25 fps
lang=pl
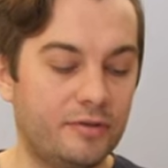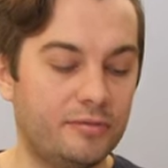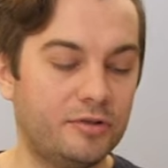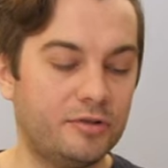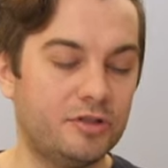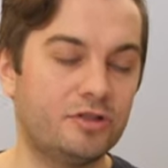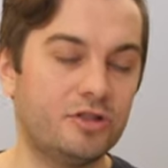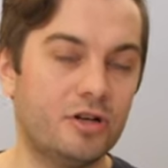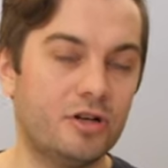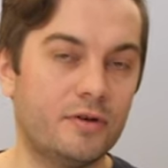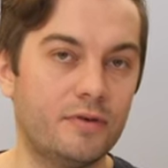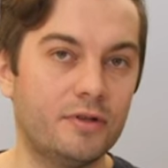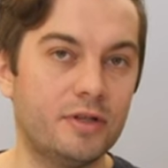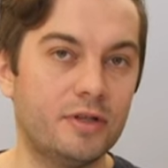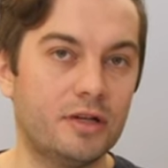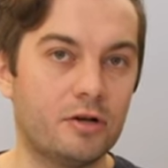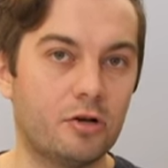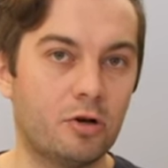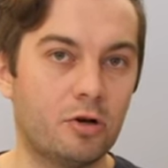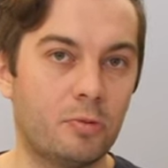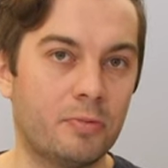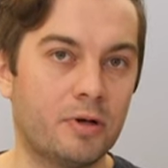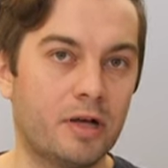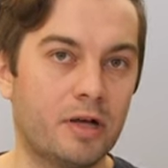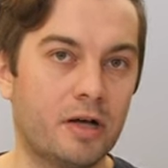wam się czerwona
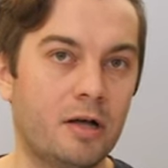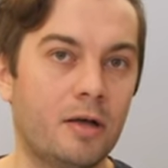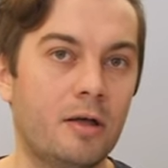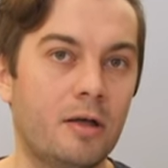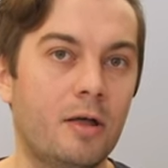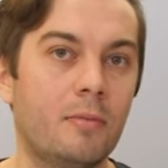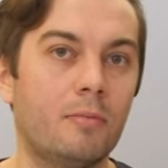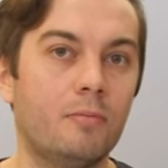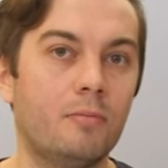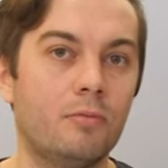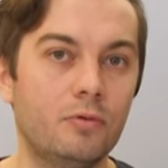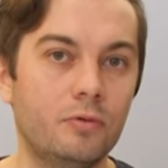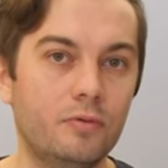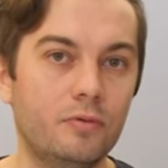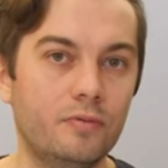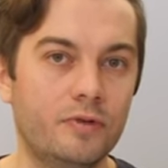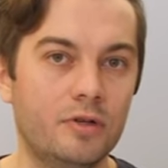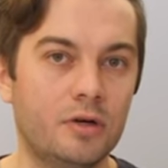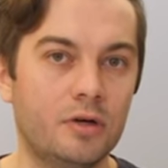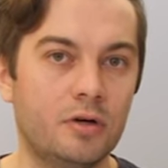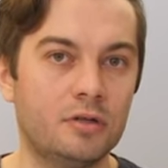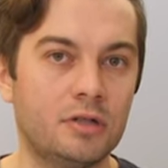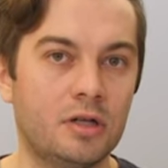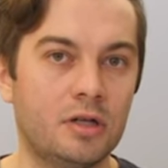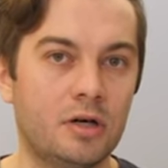kropka. Mówi
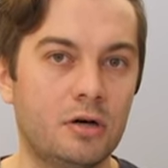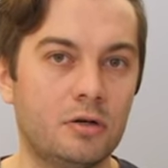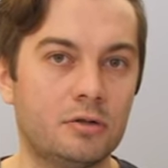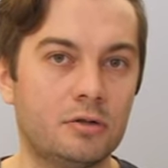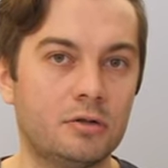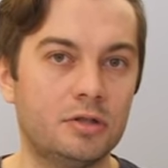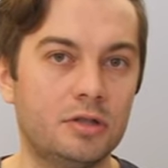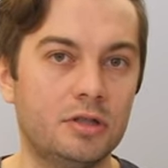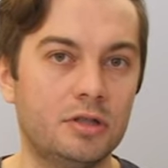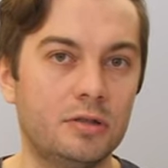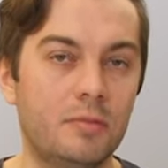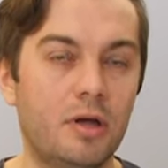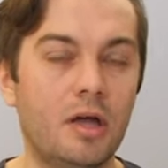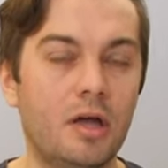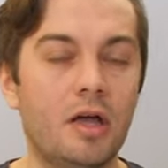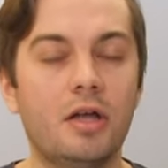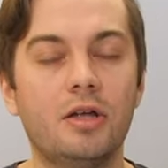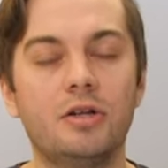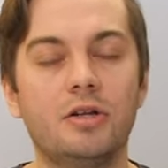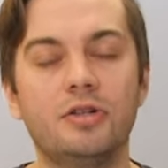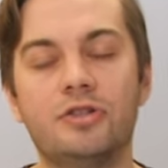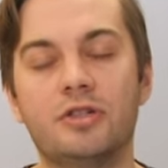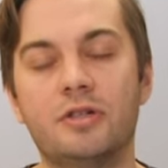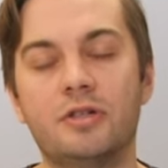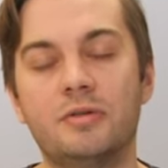ona o tym,
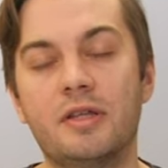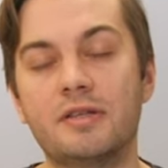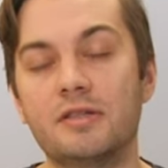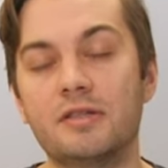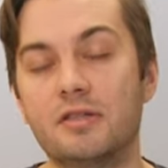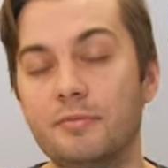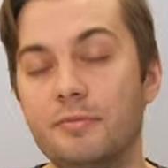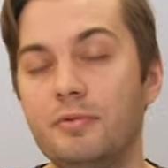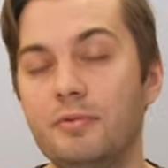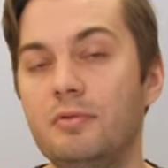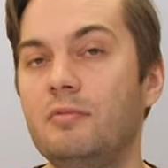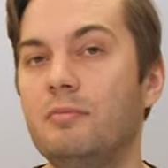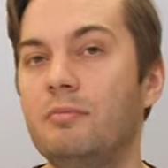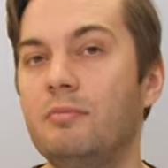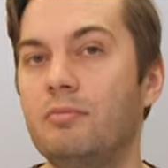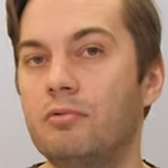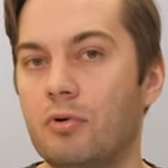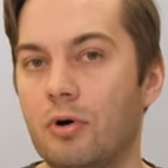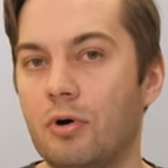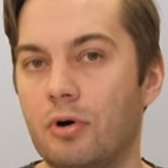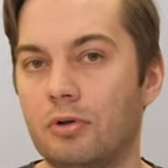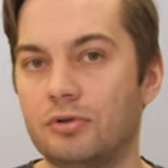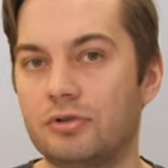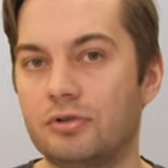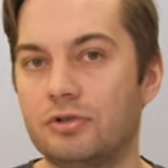że nastąpił
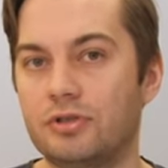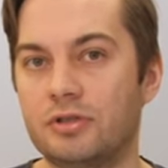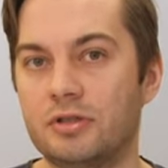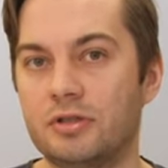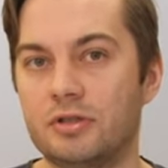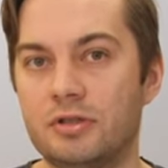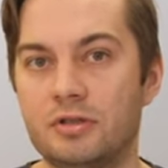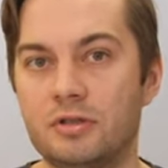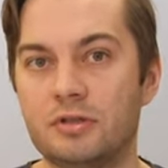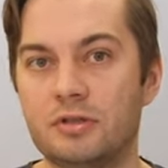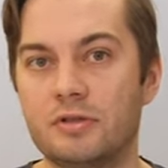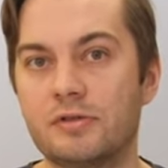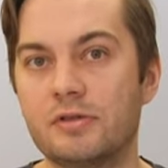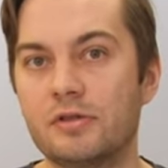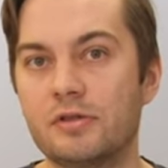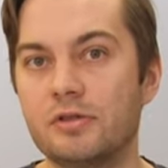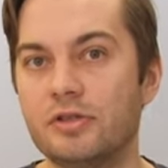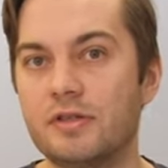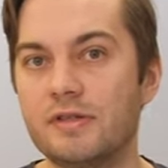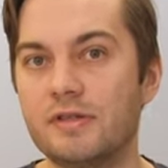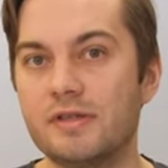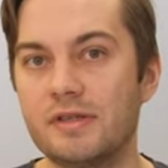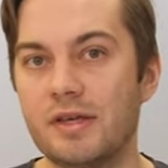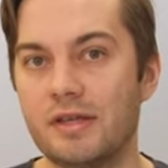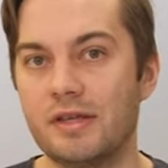błąd, że coś
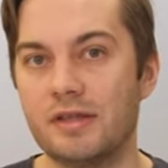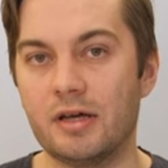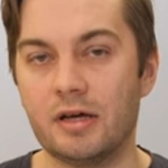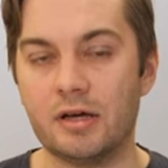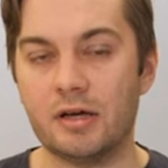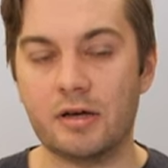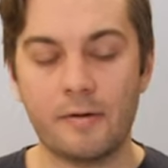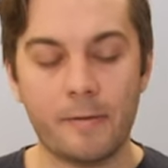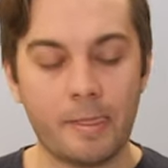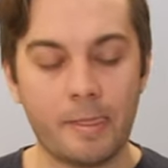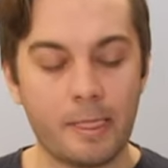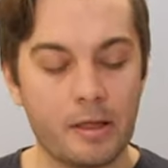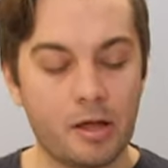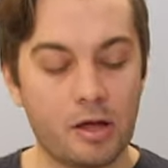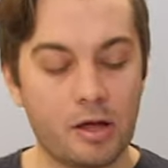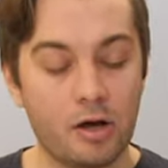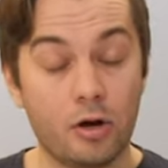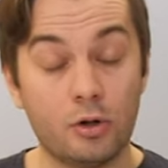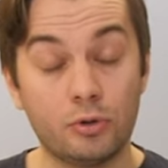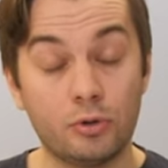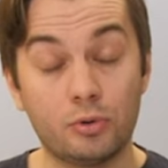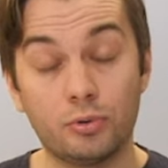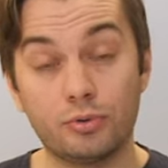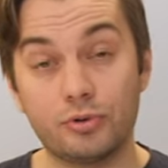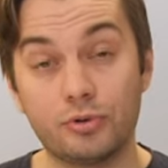jest nie tak.
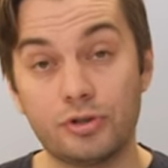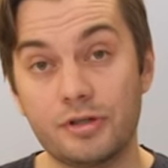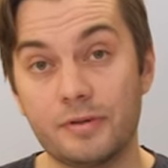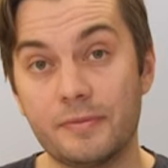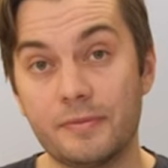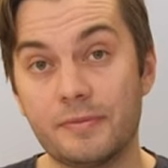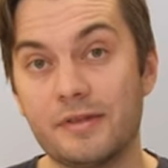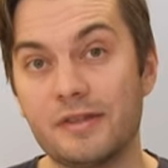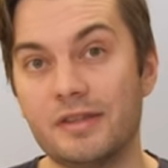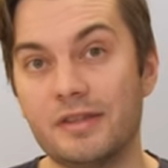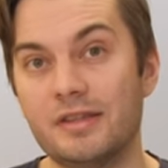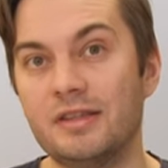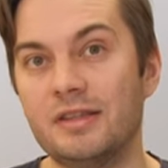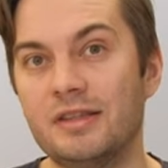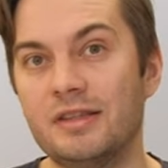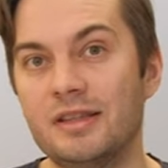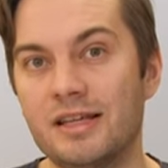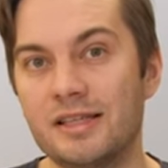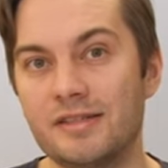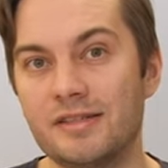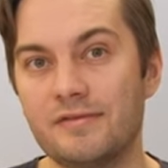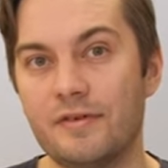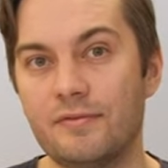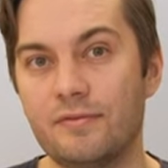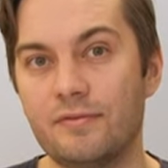Otóż
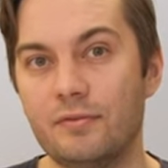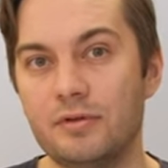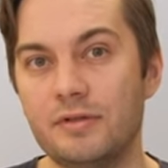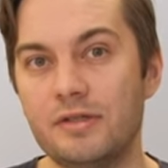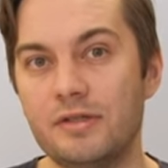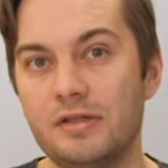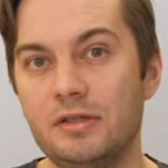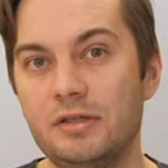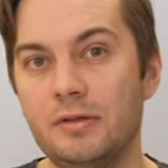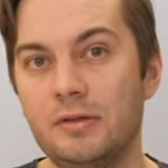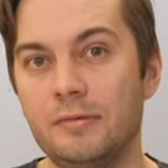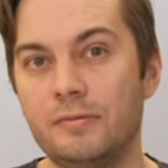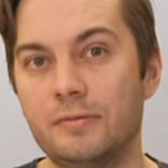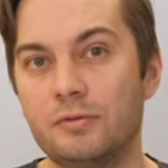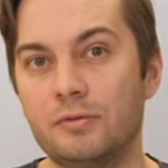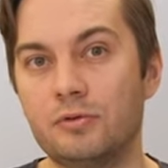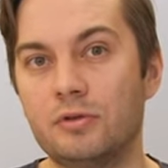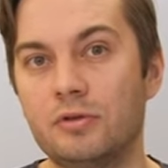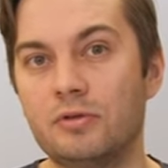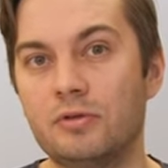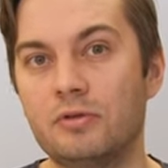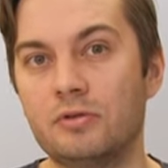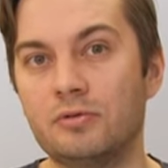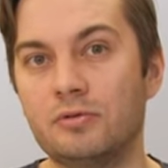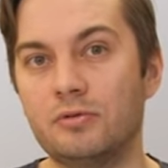nazwa funkcji,
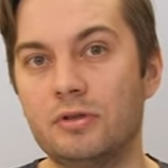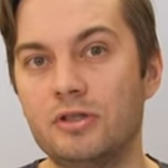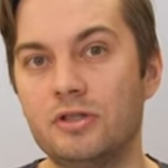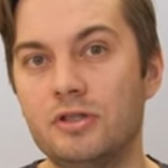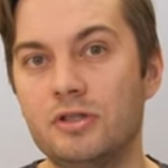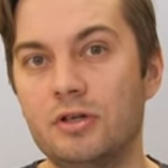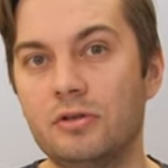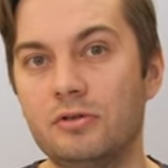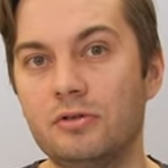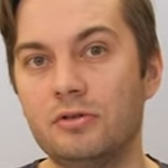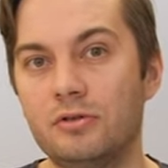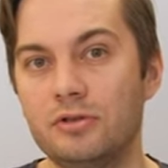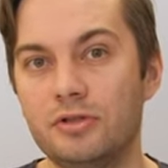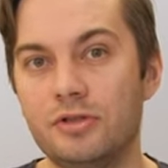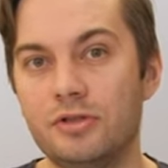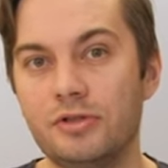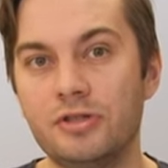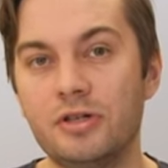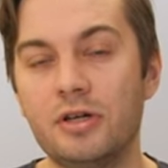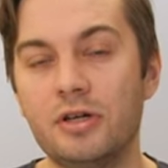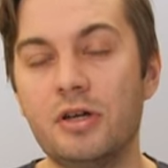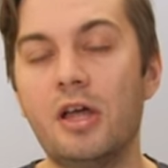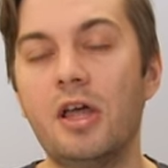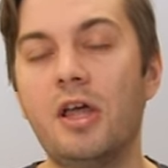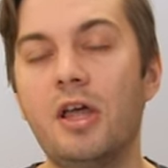do której się
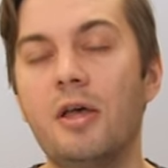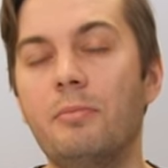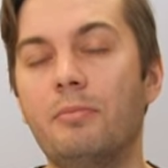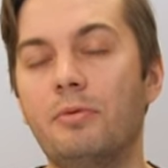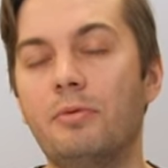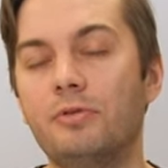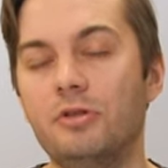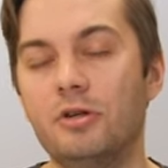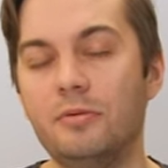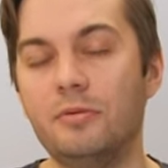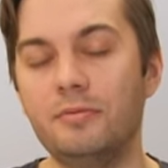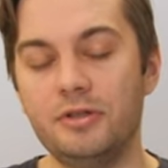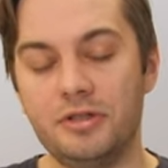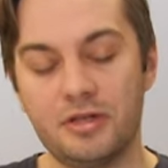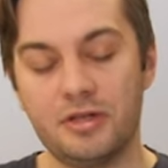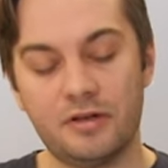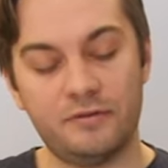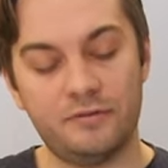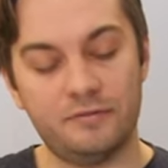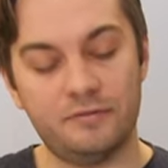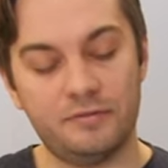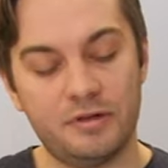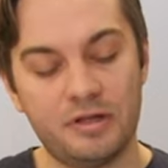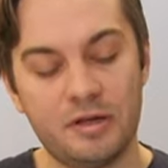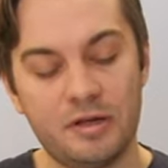odnosicie, podobnie jak
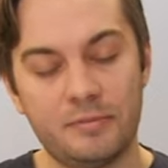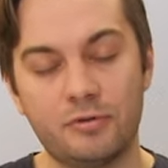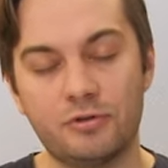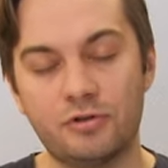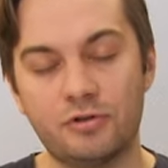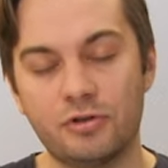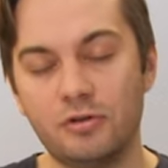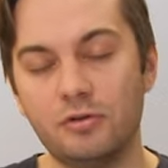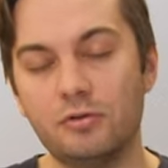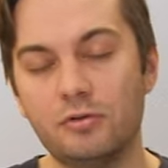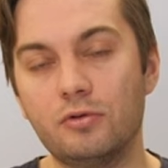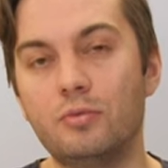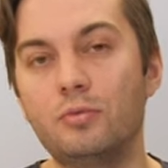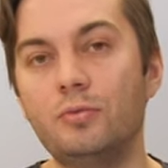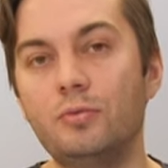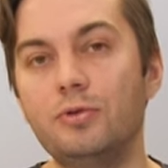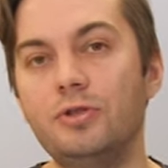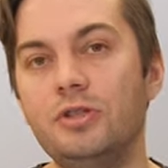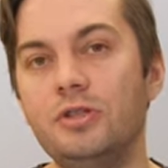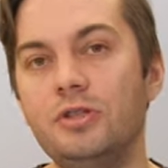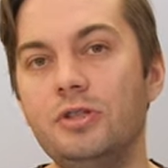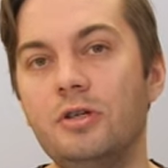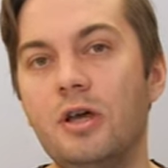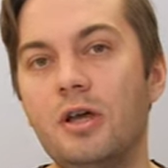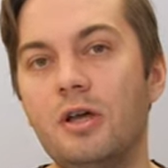na początku,
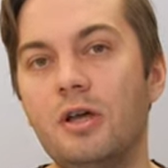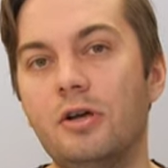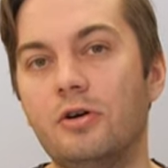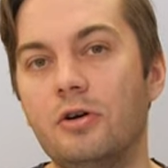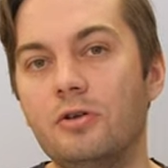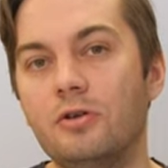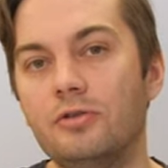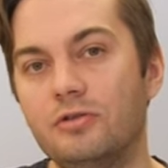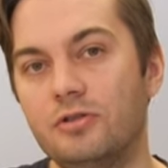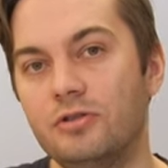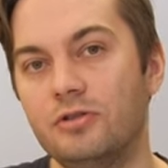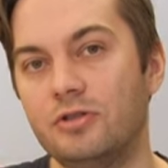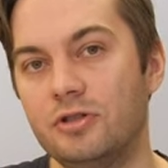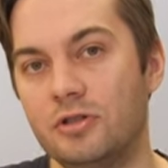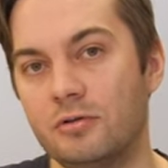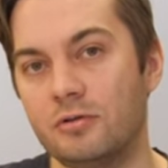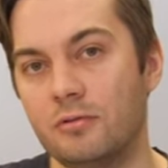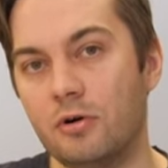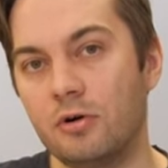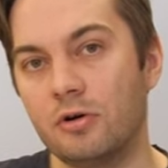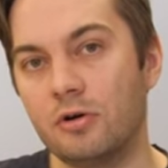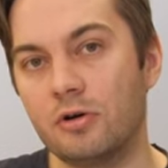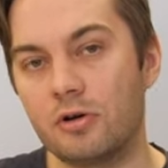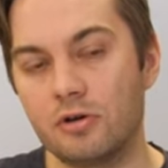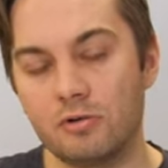musi kończyć się
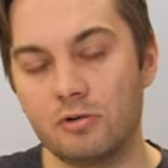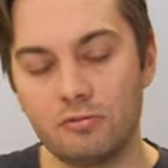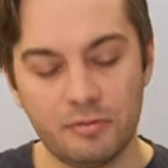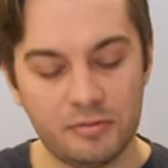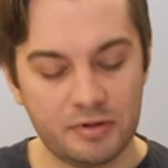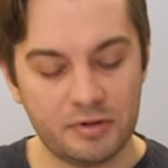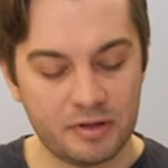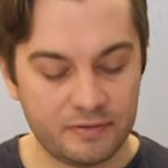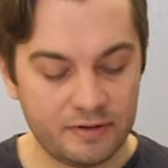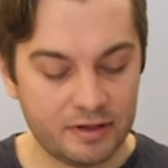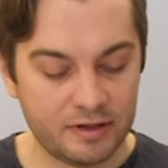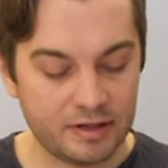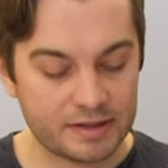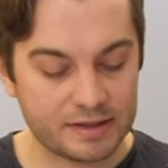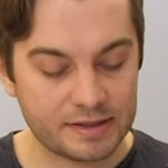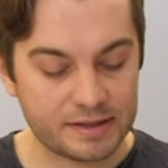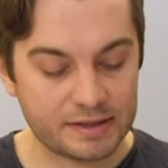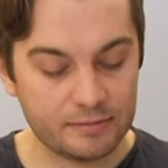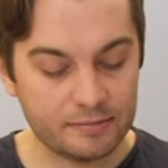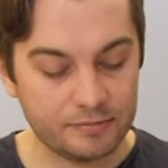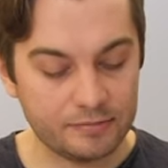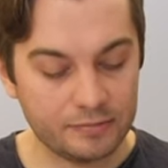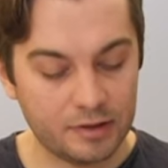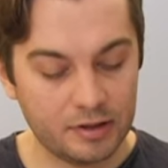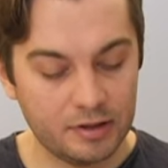okrągłym
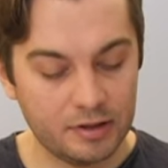nawiasem.